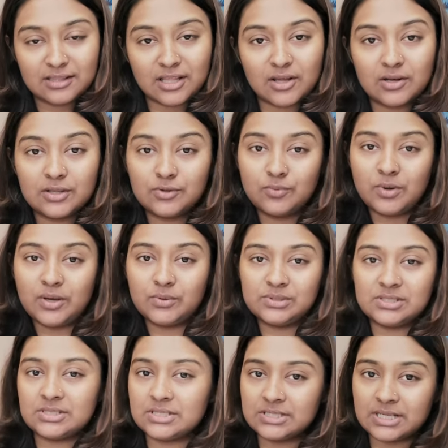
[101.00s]
তাহলে দুবাই হচ্ছে
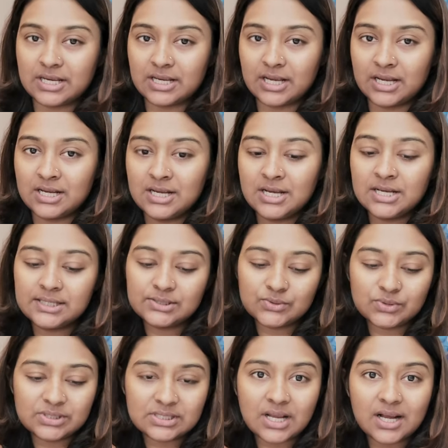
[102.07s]
সে জায়গা
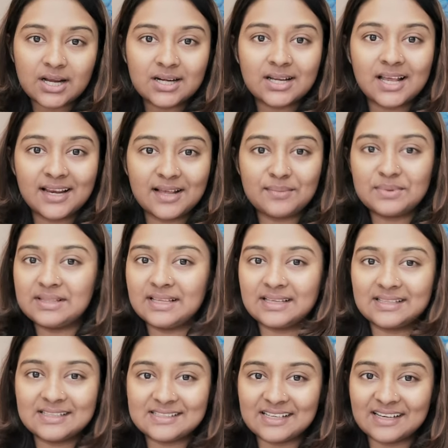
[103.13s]
যদি টাকার খেলা আপনি
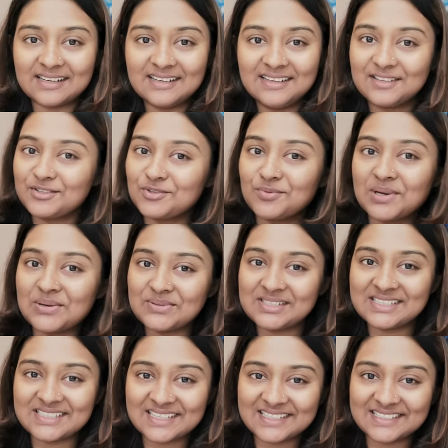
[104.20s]
দেখতে চান দুবাই হচ্ছে
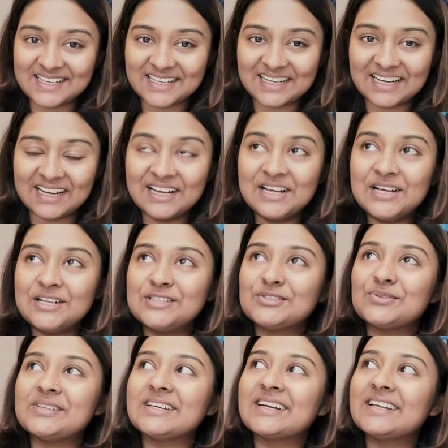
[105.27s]
সেই জায়গা
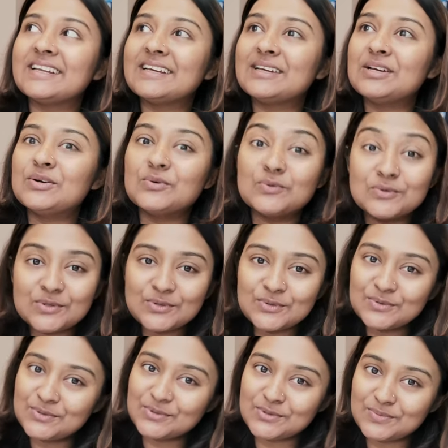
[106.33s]
যদি এখানে উঁচু
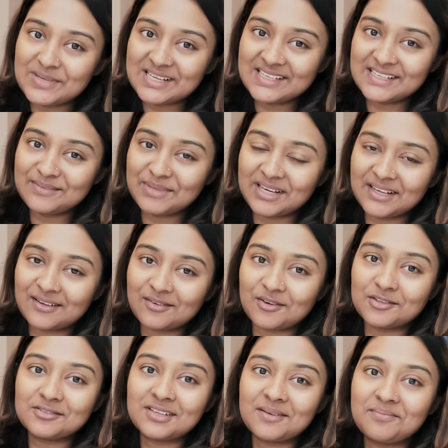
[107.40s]
উঁচু বিল্ডিং মানে
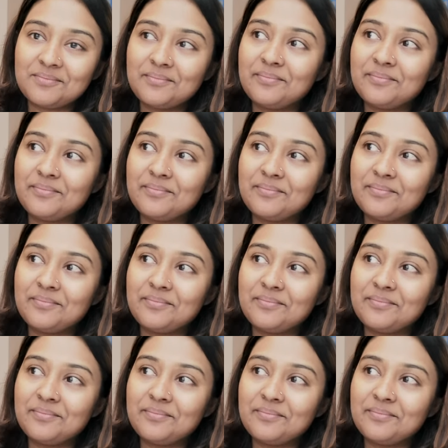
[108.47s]
কতটা